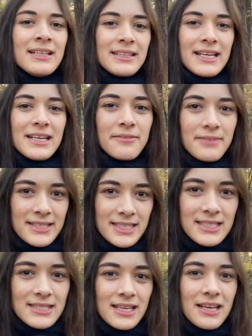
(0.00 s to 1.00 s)
denn was
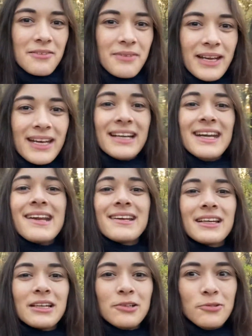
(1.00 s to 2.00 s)
ist denn, wenn
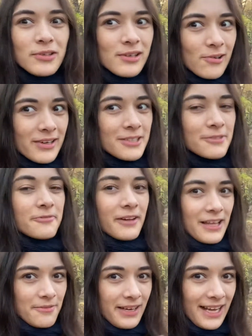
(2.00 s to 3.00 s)
nicht genügend Leute
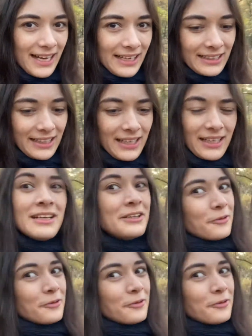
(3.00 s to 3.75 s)
freiwillig antreten?